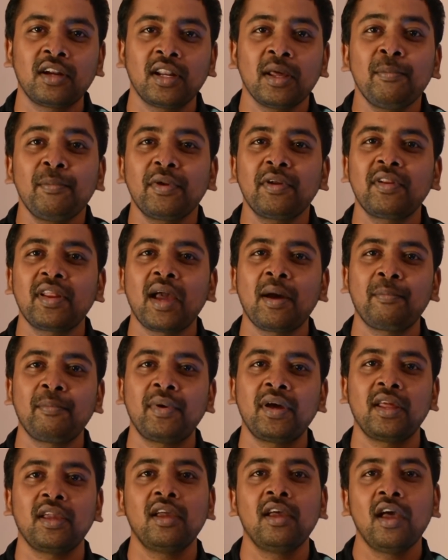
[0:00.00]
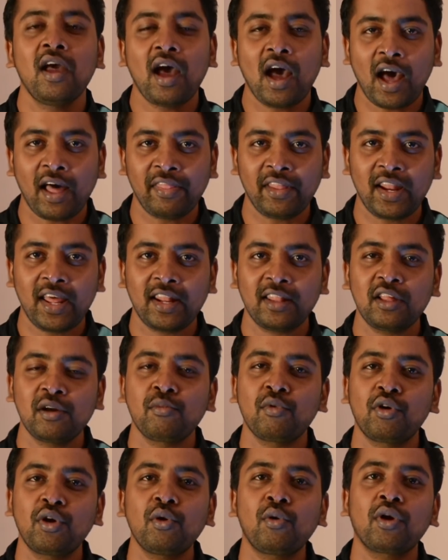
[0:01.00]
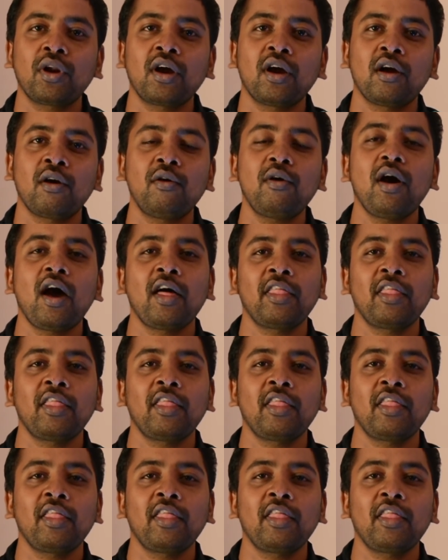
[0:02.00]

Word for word: டெம்பரரி ஆப் மாதிரி அந்த நேரத்துக்கு மட்டும் ஒர்க் ஆகும்